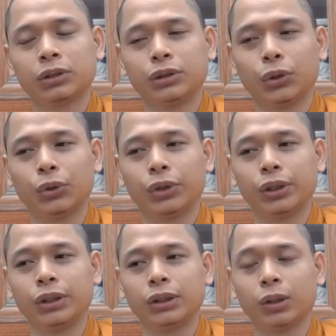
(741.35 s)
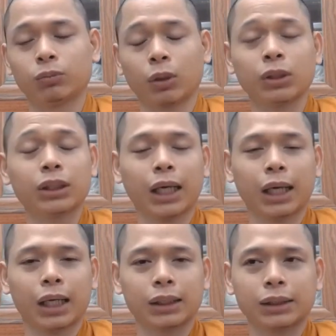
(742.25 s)
rồi như dòng tộc thích
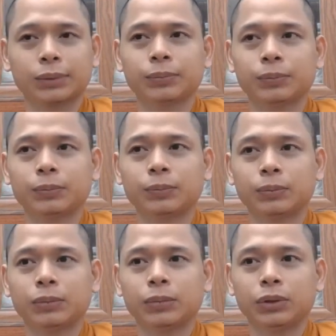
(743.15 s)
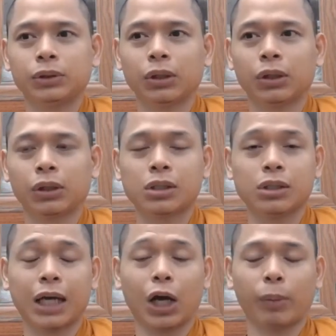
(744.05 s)
ca đó do cái
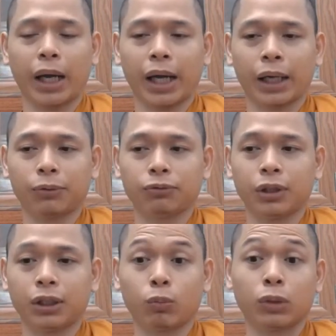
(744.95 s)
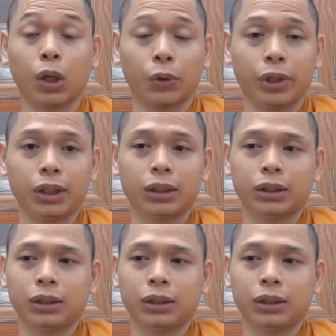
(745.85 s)
sự ngạo mạn về dòng dõi